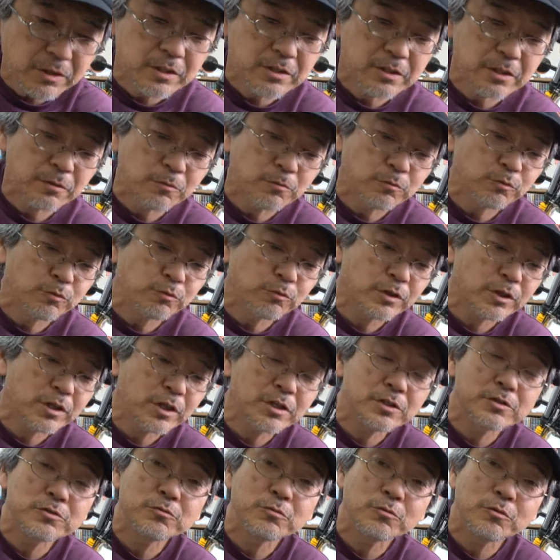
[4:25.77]
ですね、この
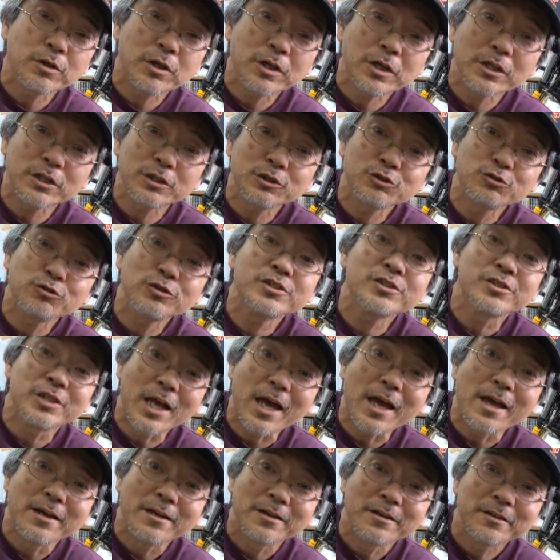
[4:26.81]
形状、あれ一緒です
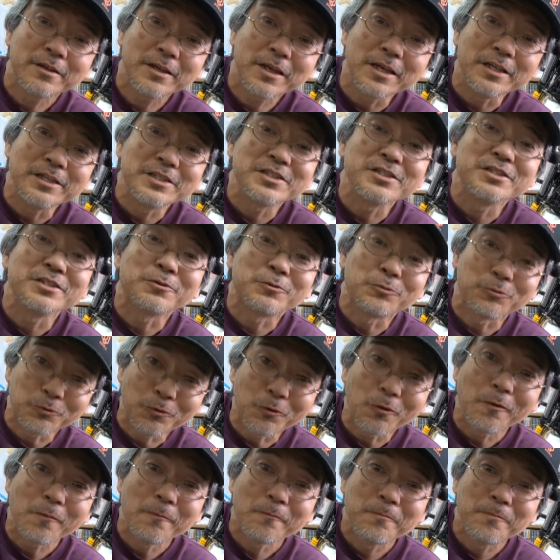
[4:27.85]
ね。計1、2個
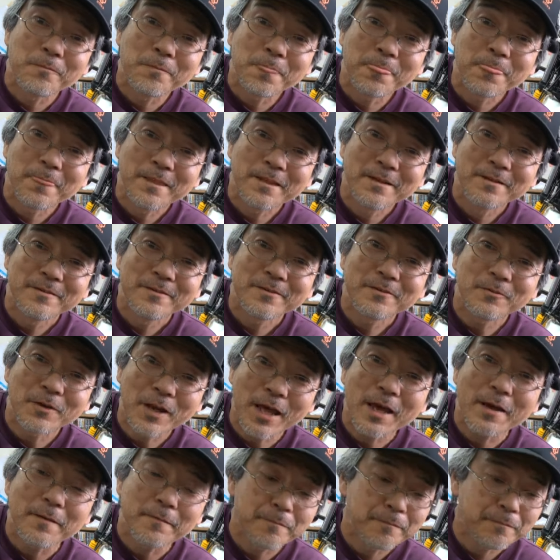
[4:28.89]
と。こ
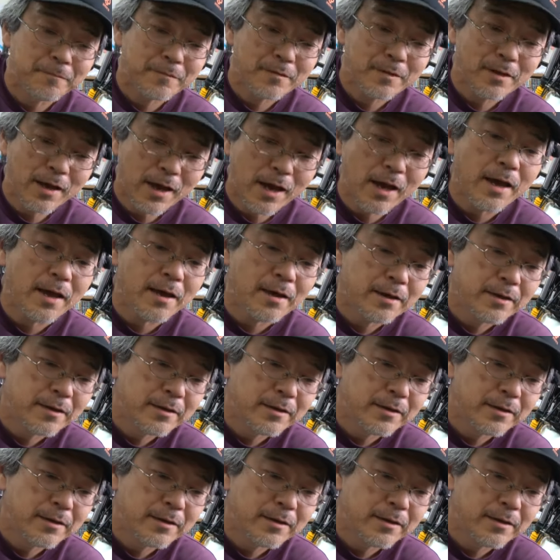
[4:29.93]
れ。はい。